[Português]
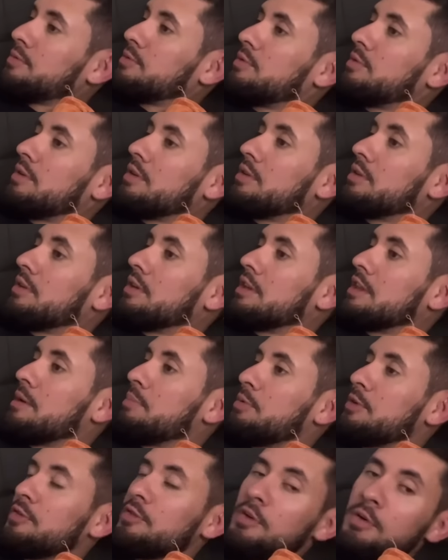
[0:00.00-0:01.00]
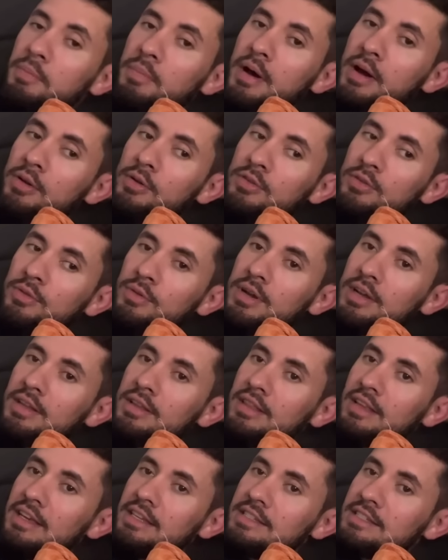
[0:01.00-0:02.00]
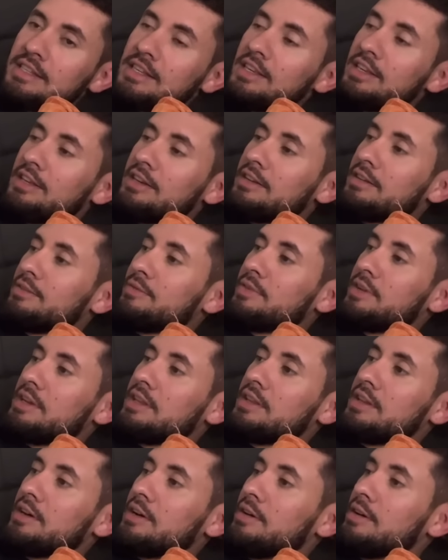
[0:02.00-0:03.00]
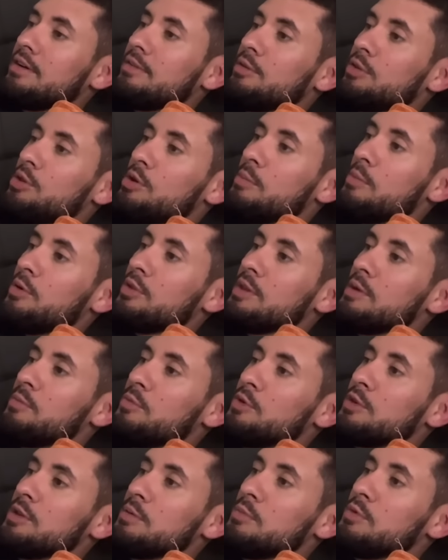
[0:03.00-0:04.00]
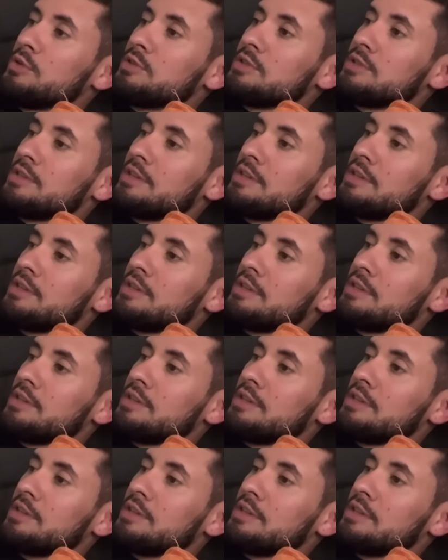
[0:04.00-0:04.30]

Né, e depois foi parou na, na esquina. Falei, não, eu vou tomar outra multa, moço.